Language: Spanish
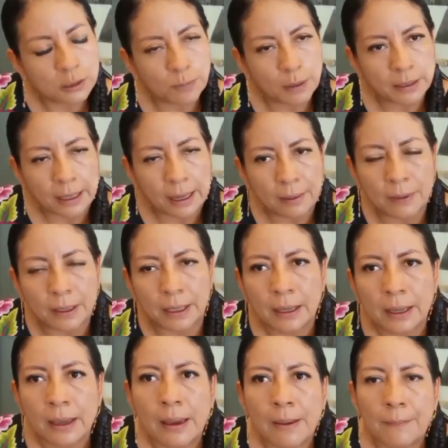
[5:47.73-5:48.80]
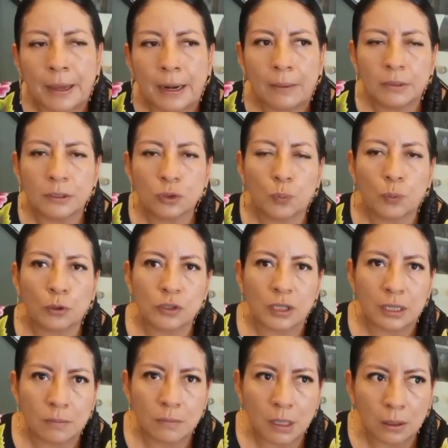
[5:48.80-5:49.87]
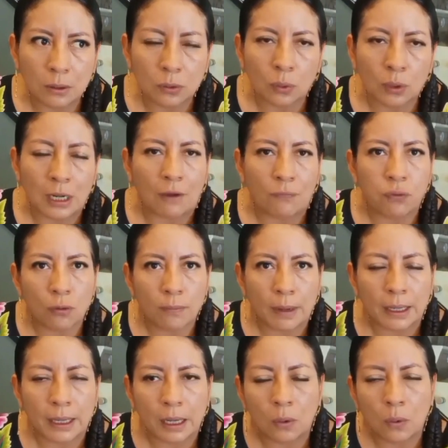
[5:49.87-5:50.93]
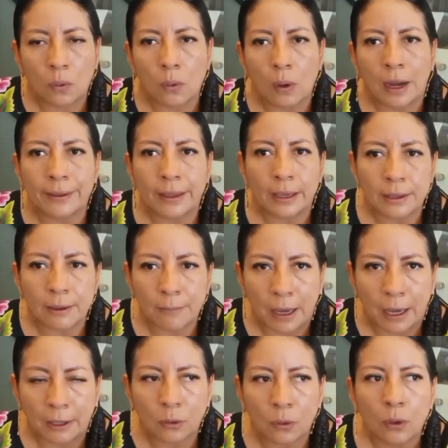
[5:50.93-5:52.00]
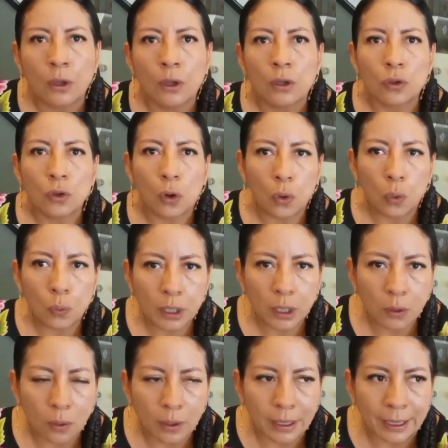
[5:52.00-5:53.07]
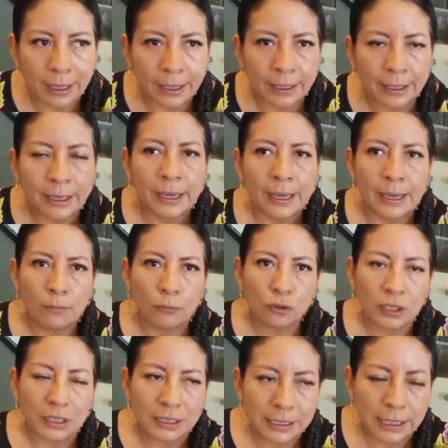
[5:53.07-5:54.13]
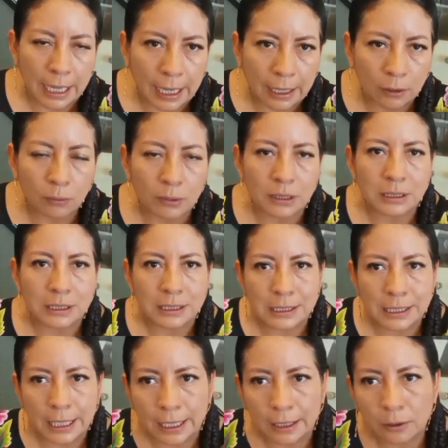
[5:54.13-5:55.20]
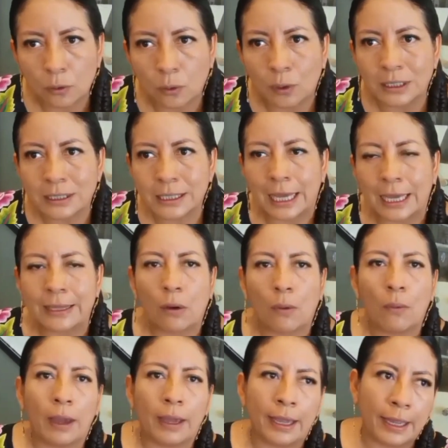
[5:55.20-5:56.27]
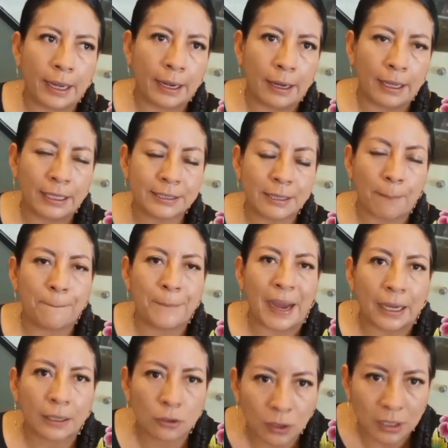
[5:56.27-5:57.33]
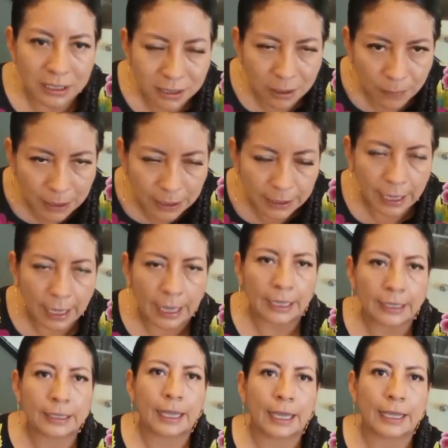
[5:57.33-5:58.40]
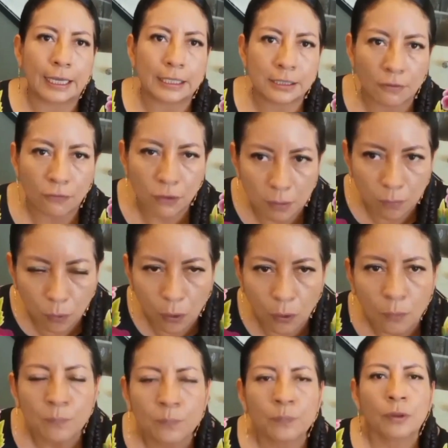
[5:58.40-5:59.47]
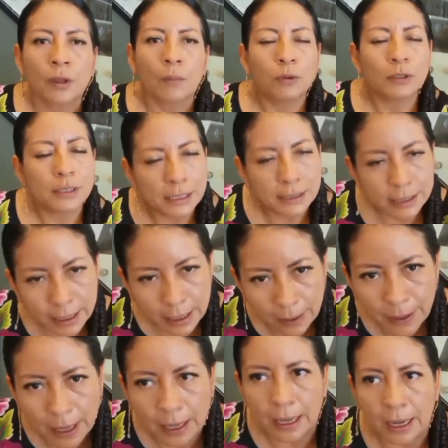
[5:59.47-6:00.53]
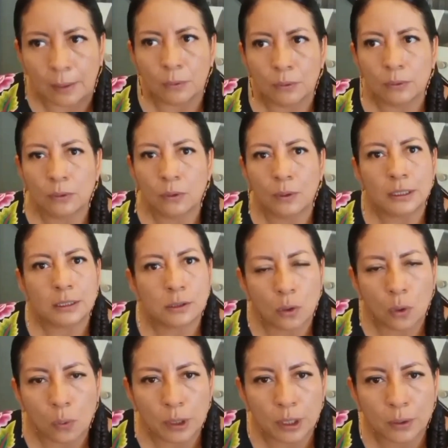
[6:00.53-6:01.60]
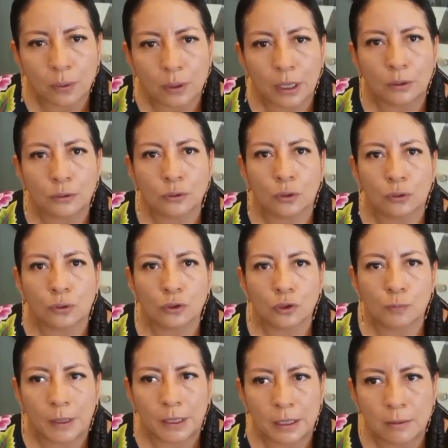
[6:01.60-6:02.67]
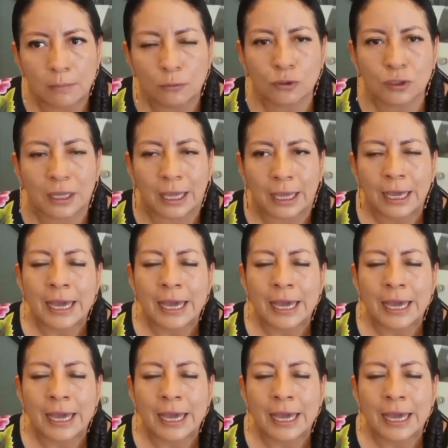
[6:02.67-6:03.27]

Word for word: respetable para mí su procedimiento de la forma que lo haya llevado. Yo lo único que hemos estado insistiendo es que haya eh, ese pacto de civilidad que ya se firmó, pues que se lleve a cabo. No es lo único que nosotros pedimos